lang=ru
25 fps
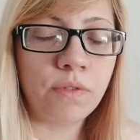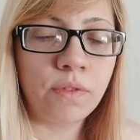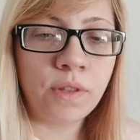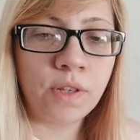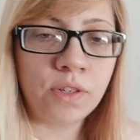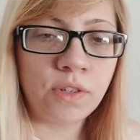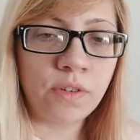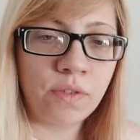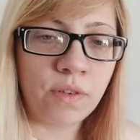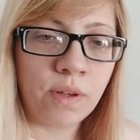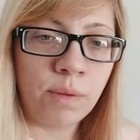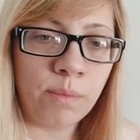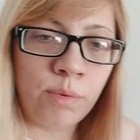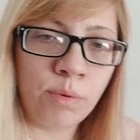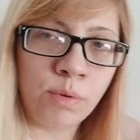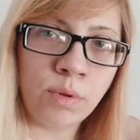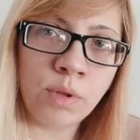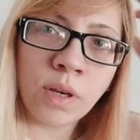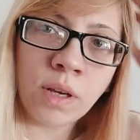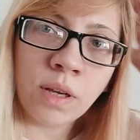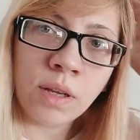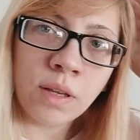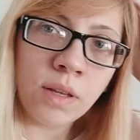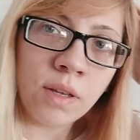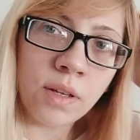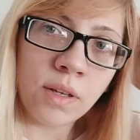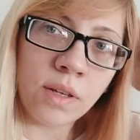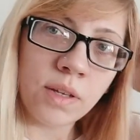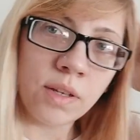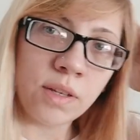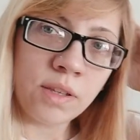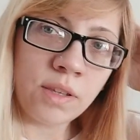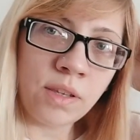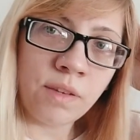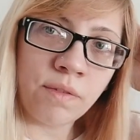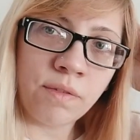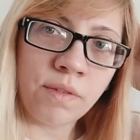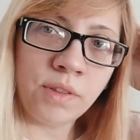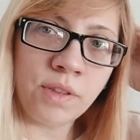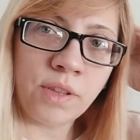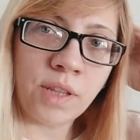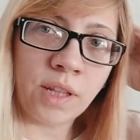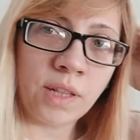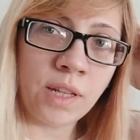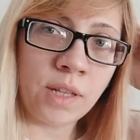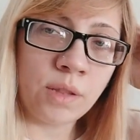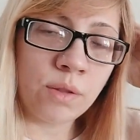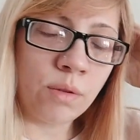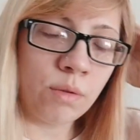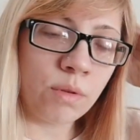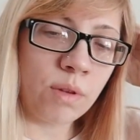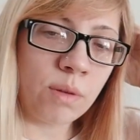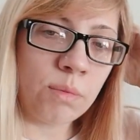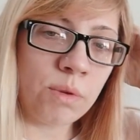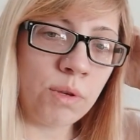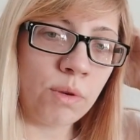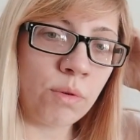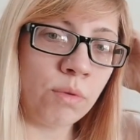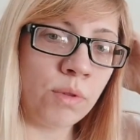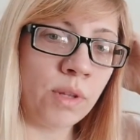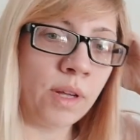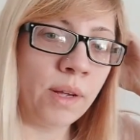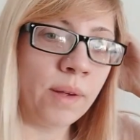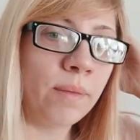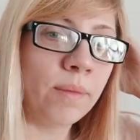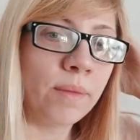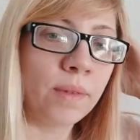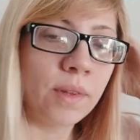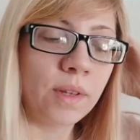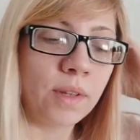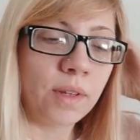даже в компьютере ни в интернет толком никуда.